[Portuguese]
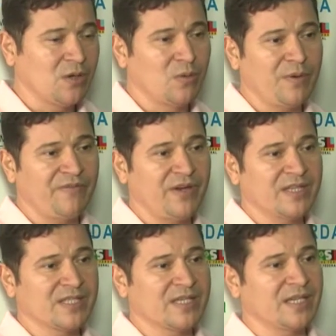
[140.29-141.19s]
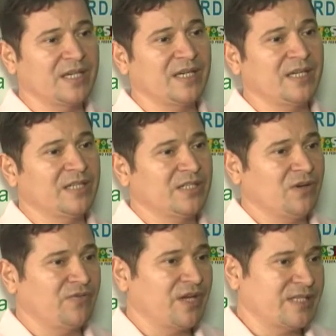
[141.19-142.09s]
Uma vez que já
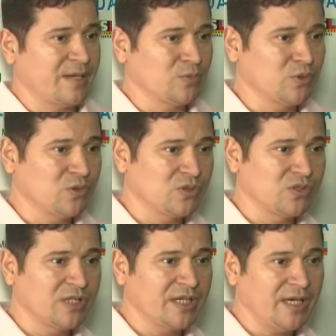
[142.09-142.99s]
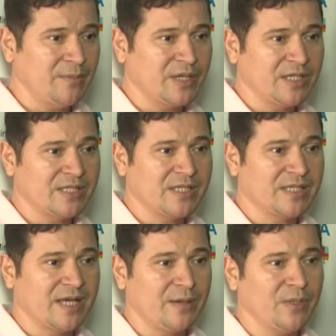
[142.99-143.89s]
oferecemos o curso de química e de
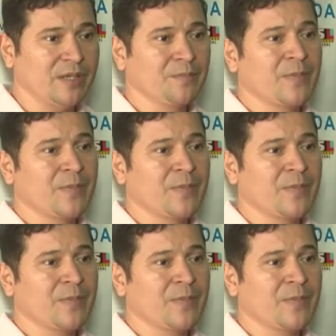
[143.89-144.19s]
sistema,